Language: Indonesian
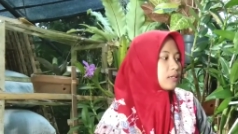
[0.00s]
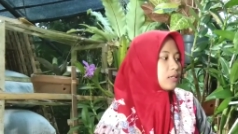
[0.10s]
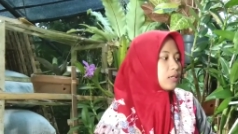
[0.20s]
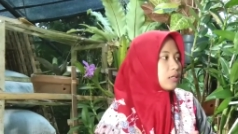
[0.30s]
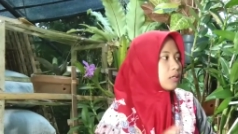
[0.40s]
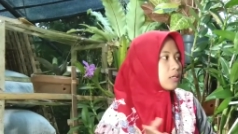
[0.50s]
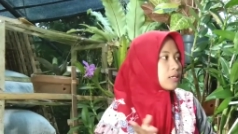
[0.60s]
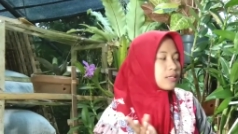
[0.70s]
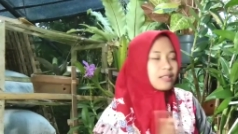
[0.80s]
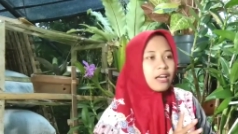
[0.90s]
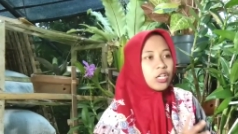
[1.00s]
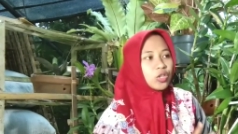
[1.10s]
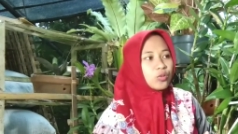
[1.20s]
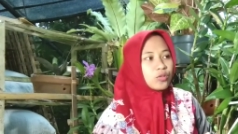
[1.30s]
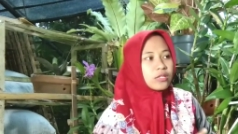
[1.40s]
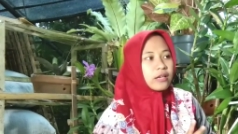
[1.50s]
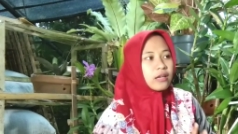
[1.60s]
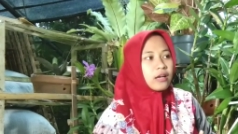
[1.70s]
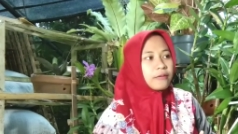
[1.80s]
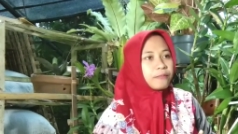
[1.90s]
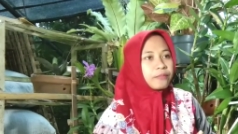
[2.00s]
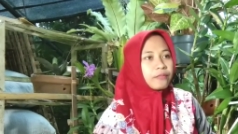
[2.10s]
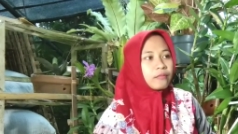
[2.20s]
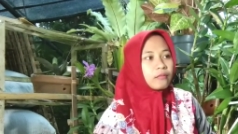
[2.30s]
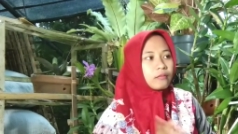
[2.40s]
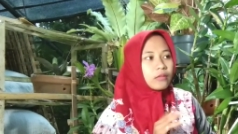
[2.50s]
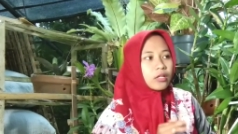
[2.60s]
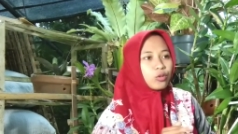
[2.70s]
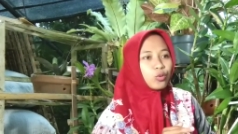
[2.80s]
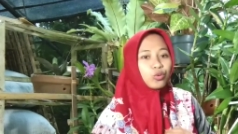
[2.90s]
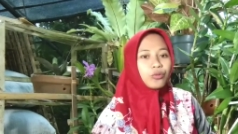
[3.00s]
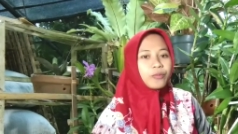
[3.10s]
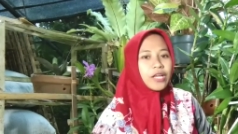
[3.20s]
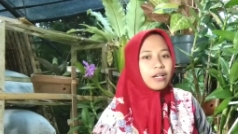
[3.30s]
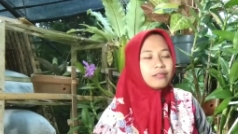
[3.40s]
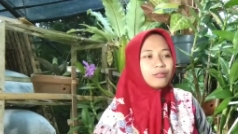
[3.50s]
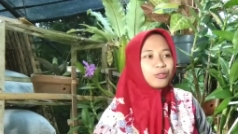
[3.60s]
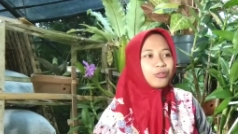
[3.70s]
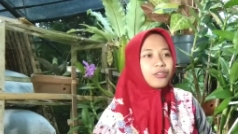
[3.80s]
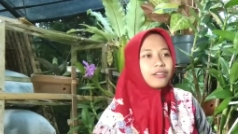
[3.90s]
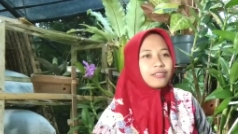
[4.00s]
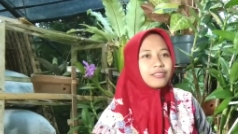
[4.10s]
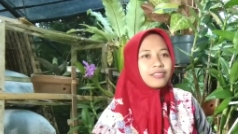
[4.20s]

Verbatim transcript: Jadi setelah itu saya tutup ya untuk